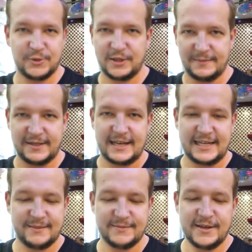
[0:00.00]
przed
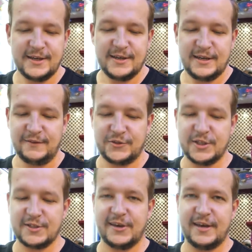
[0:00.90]
ramadanem i
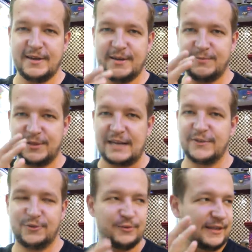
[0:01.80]
wszystkie
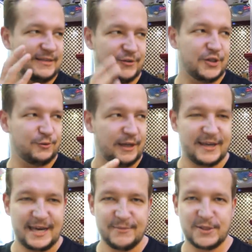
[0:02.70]
potrawy, które zawsze
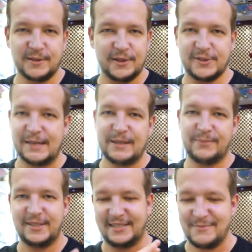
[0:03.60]
tutaj jem, są niedostępne,
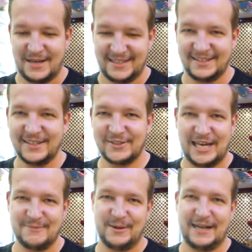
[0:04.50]
bo jest ramadan.
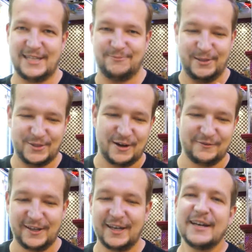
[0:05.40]
Chciałem pokazać
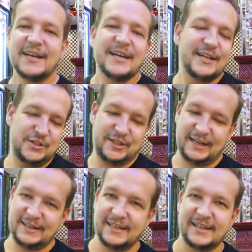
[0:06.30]
Maćkowi
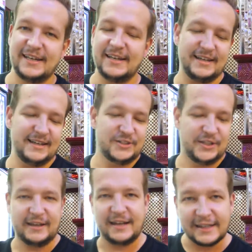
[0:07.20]
chicken, e,
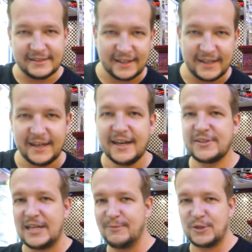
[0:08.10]
chicken handy,
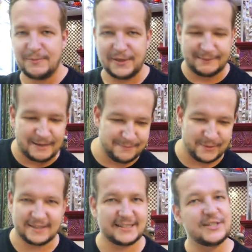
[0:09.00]
chciałem czapli kebab
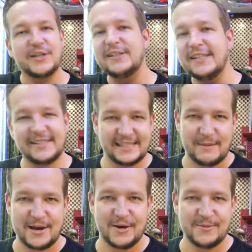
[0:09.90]
pokazać, nic nie
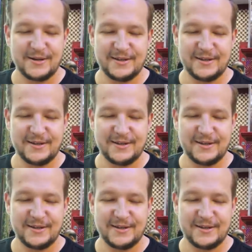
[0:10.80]
mają.